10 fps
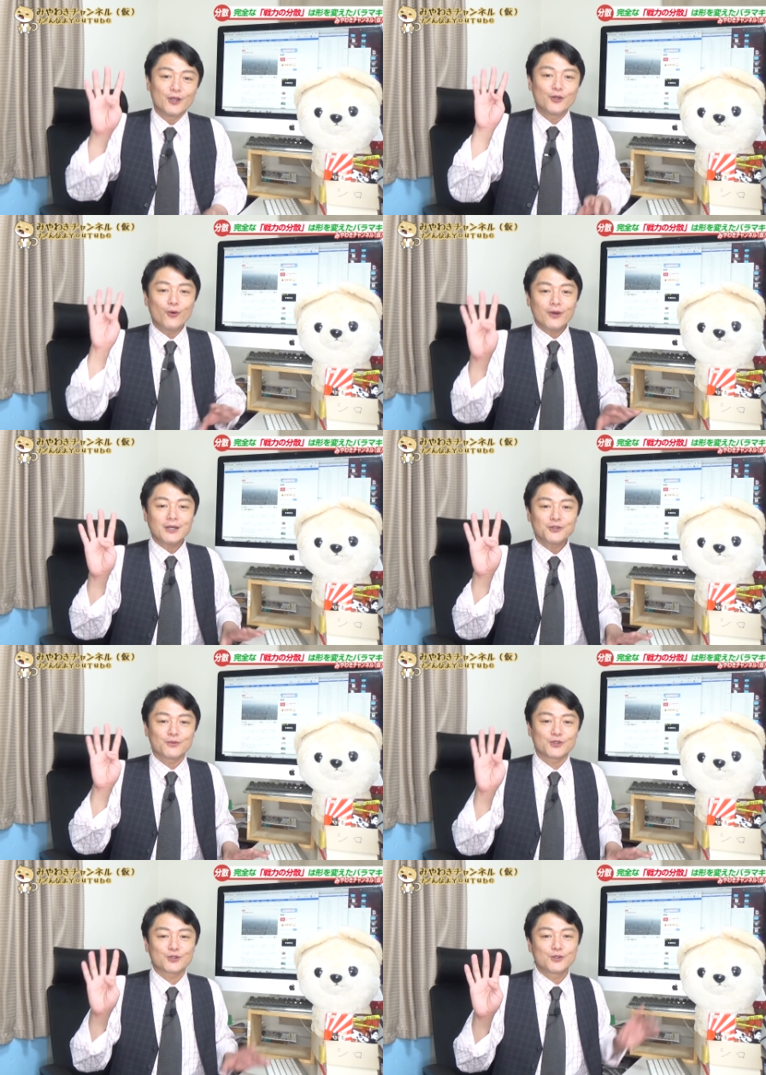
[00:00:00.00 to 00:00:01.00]
4か所
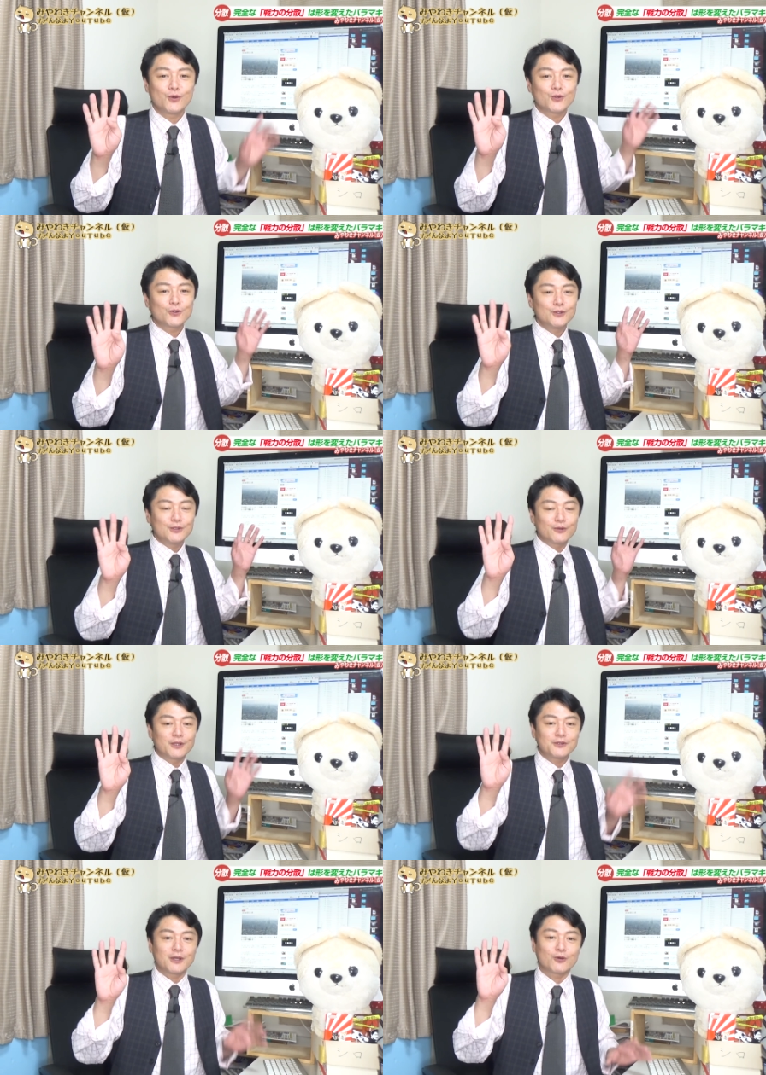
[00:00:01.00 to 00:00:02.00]
も作ろうというの
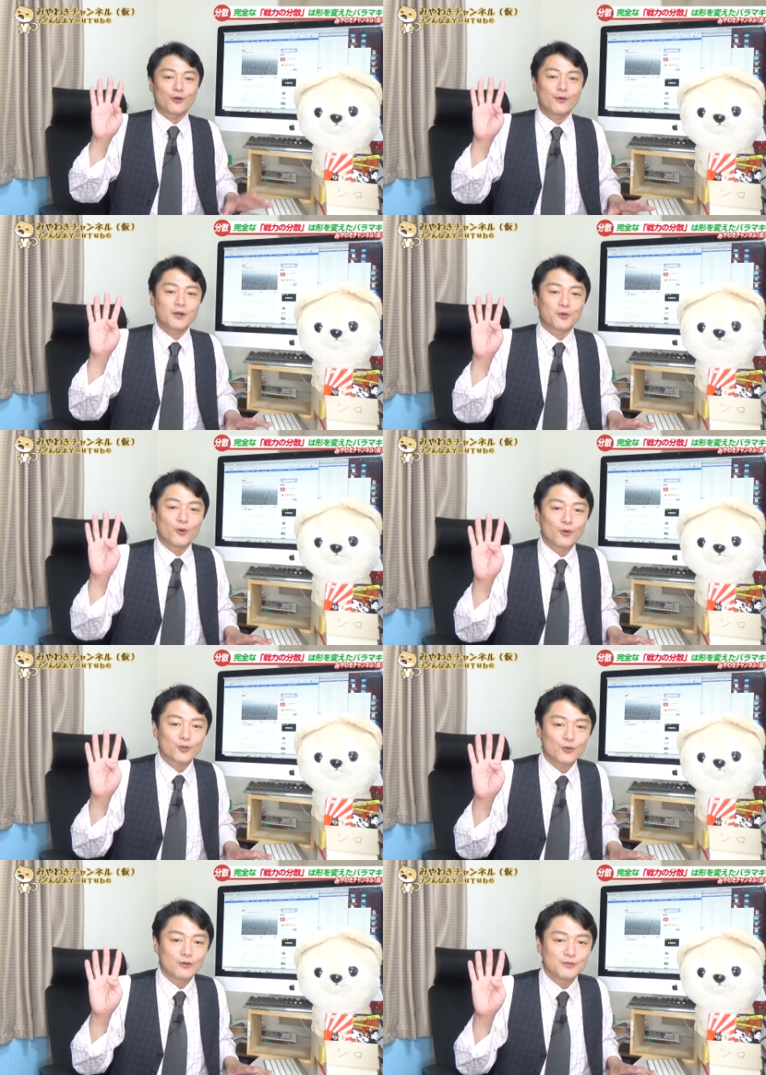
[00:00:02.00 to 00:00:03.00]
ですからこれは高
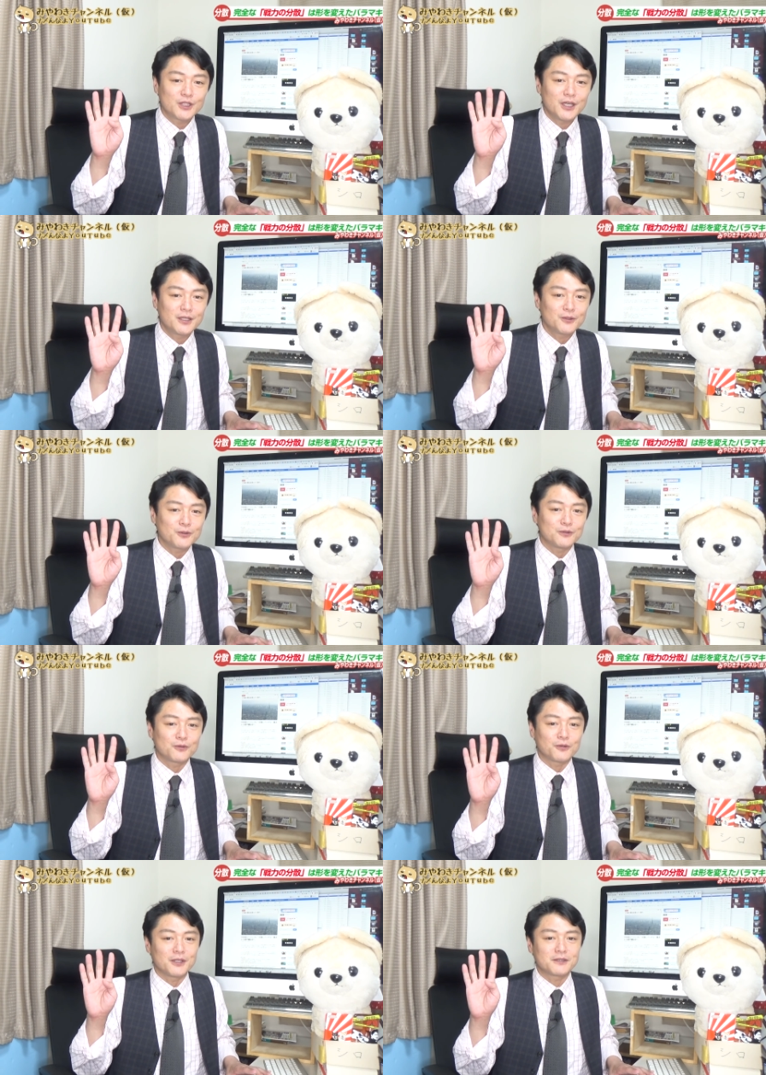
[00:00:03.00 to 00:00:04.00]
等無形だという
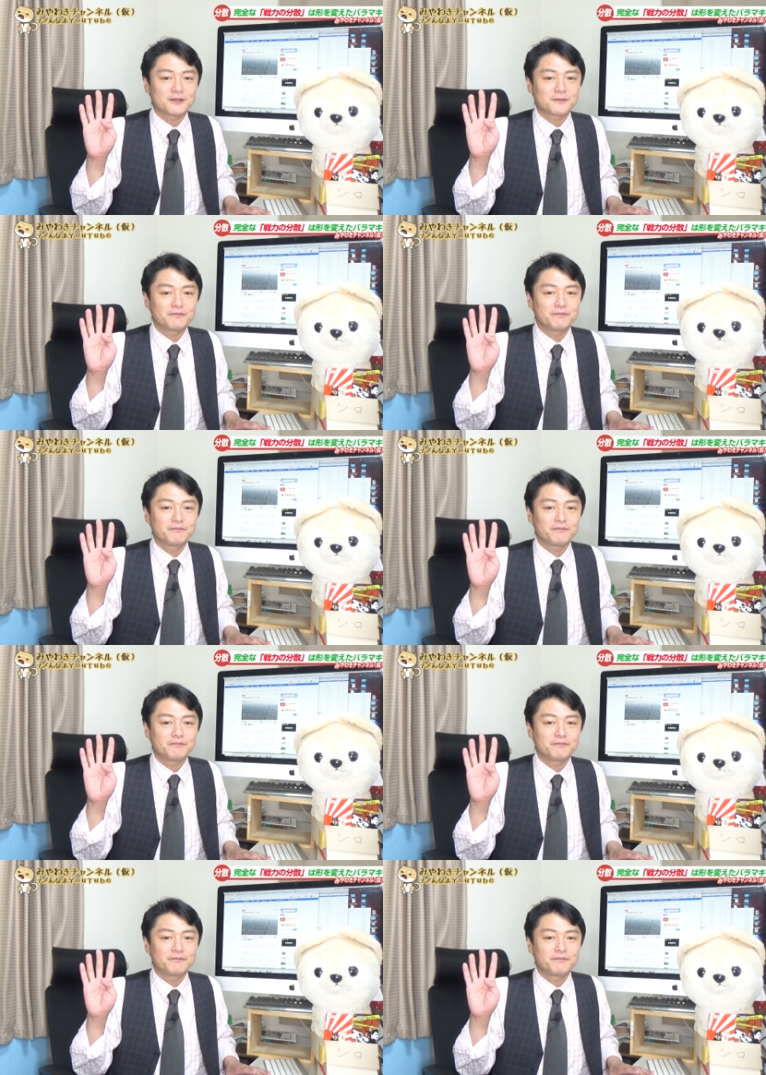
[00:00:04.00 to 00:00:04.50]
ことです。